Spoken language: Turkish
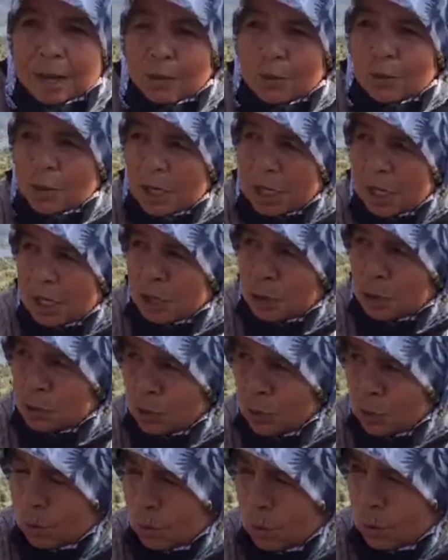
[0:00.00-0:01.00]
Ona iş
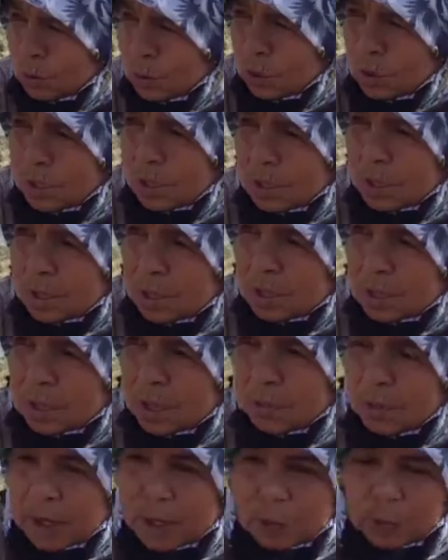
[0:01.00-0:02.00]
yok.
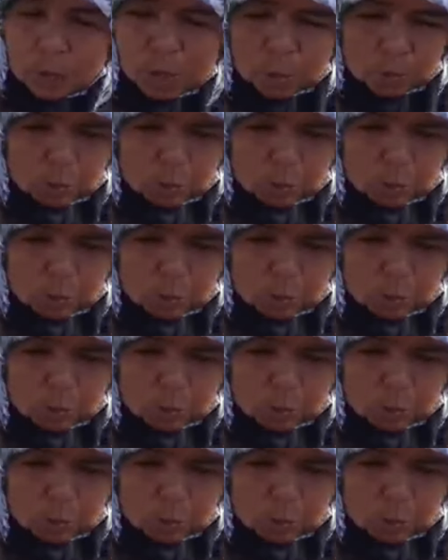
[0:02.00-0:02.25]
Ha ben ona